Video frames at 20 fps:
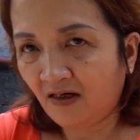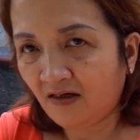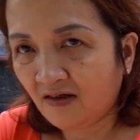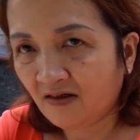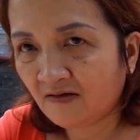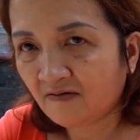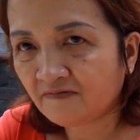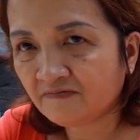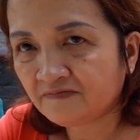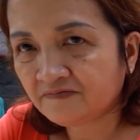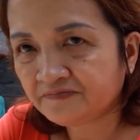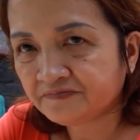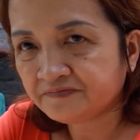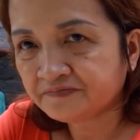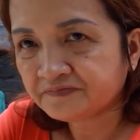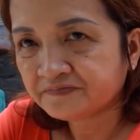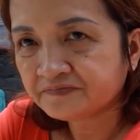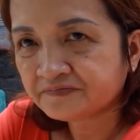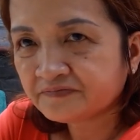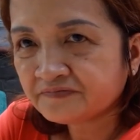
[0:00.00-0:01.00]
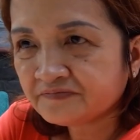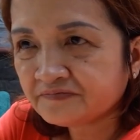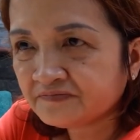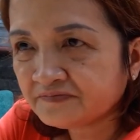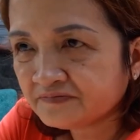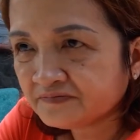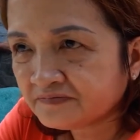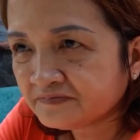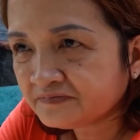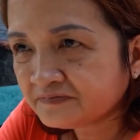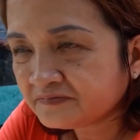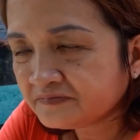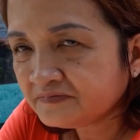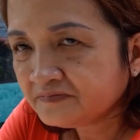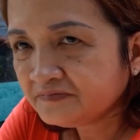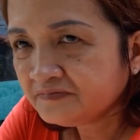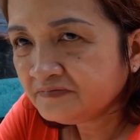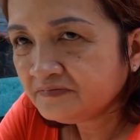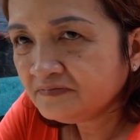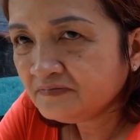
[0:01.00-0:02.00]
Tại vì nhiều khi ở
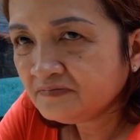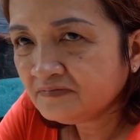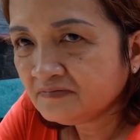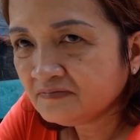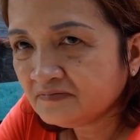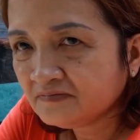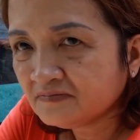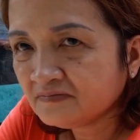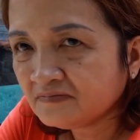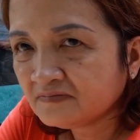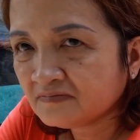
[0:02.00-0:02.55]
nhà là